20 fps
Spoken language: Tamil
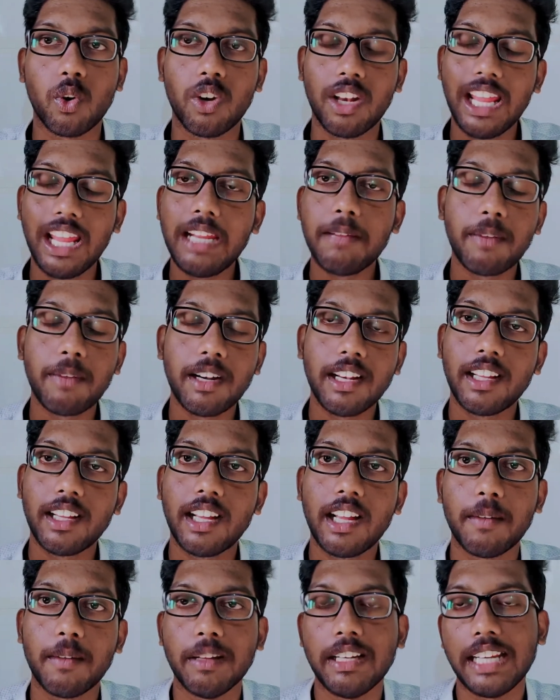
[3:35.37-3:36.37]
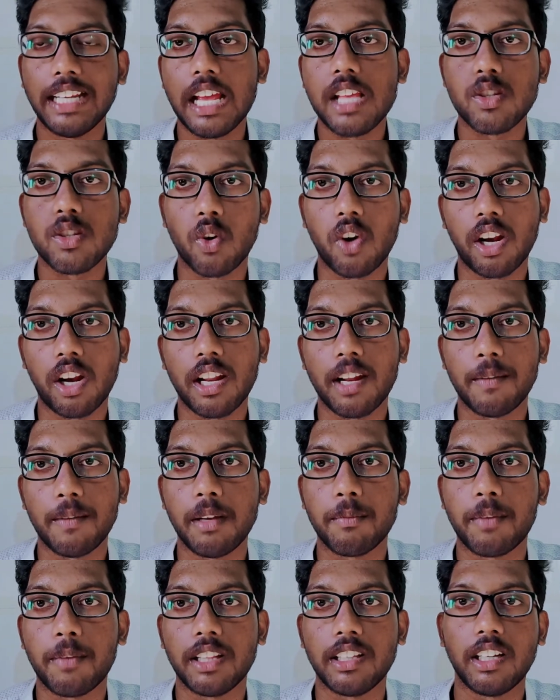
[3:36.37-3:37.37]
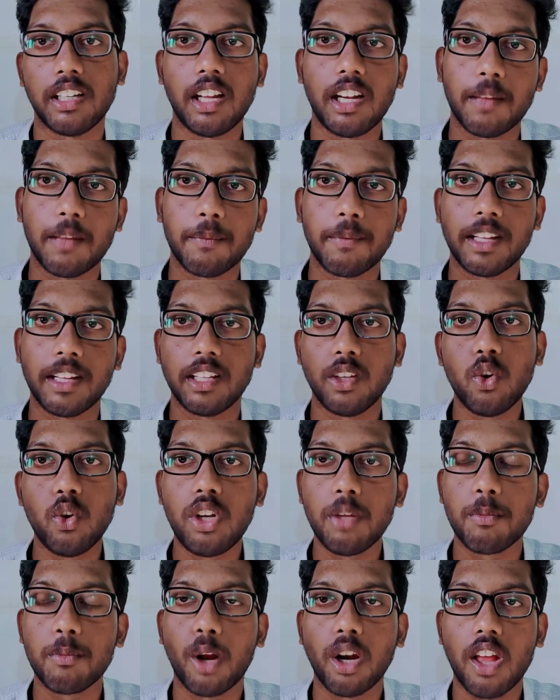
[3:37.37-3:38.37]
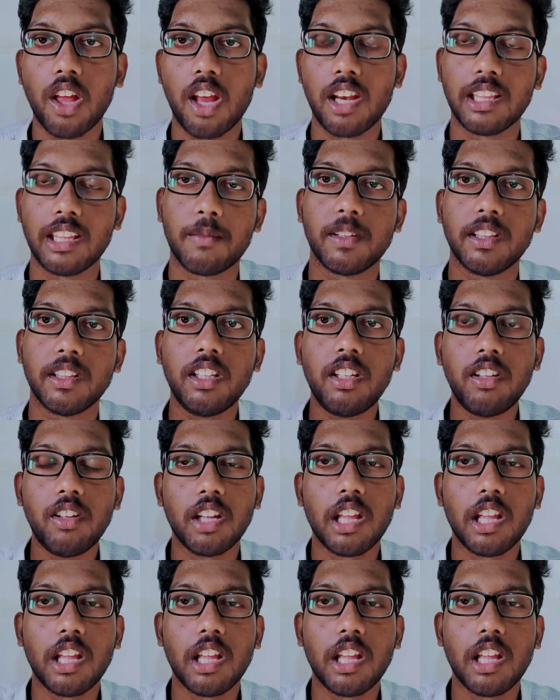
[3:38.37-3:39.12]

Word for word: லைக் பண்ணுங்கள் அப்படின்னு ஏன் சொல்கிறேன் அப்படின்னு பார்த்தீங்கன்னா நம்ம யூடியூப் அல்காரிதம் வந்து